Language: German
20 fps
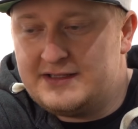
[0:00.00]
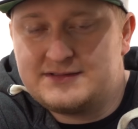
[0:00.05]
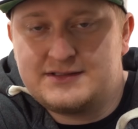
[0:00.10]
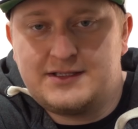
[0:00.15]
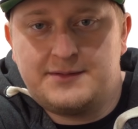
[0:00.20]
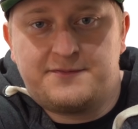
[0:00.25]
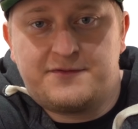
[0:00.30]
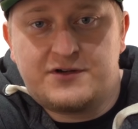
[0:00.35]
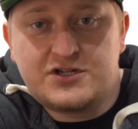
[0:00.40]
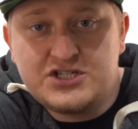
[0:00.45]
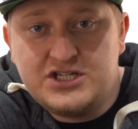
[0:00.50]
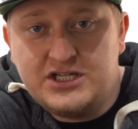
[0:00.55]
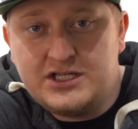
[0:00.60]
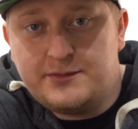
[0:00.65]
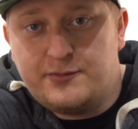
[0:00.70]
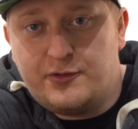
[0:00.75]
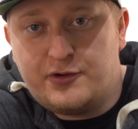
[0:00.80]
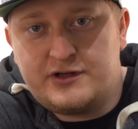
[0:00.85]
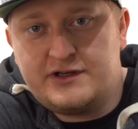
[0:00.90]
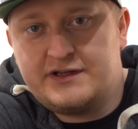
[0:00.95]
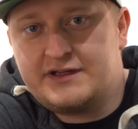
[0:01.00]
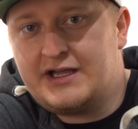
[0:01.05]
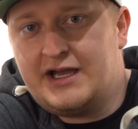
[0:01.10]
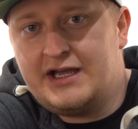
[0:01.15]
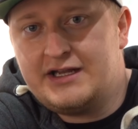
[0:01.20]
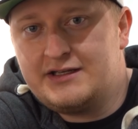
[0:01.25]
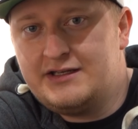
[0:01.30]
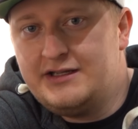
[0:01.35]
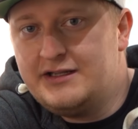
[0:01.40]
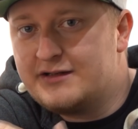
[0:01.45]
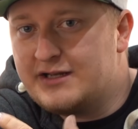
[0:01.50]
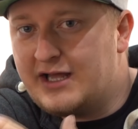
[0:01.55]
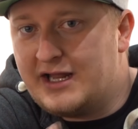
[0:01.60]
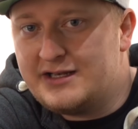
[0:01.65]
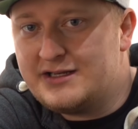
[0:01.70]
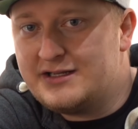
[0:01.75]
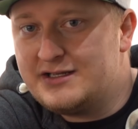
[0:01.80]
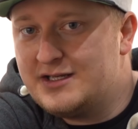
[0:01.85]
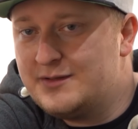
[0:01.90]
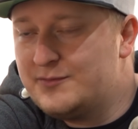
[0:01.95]
Es gibt verschiedene Möglichkeiten, hier einen
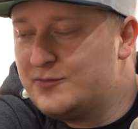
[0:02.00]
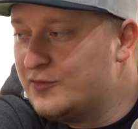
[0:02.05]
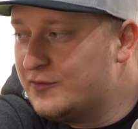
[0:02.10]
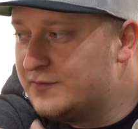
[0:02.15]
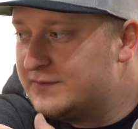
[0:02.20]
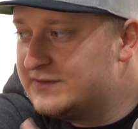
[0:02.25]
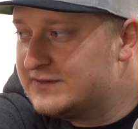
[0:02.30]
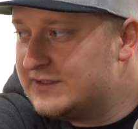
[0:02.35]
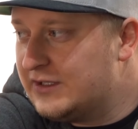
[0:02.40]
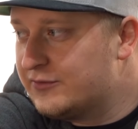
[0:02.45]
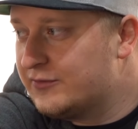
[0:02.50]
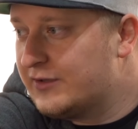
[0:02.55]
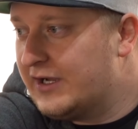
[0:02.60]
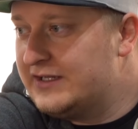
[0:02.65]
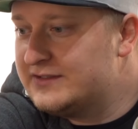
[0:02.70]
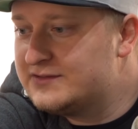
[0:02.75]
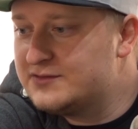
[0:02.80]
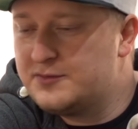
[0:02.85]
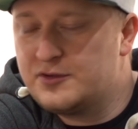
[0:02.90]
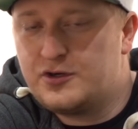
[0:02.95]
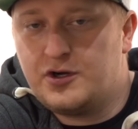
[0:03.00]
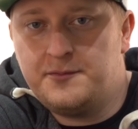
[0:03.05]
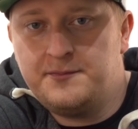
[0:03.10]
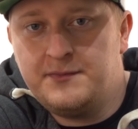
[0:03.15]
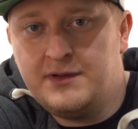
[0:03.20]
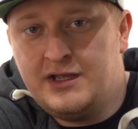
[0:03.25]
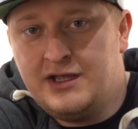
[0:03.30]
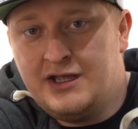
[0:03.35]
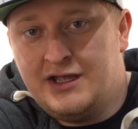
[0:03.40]
angenehmen Duft ins Auto reinzubekommen.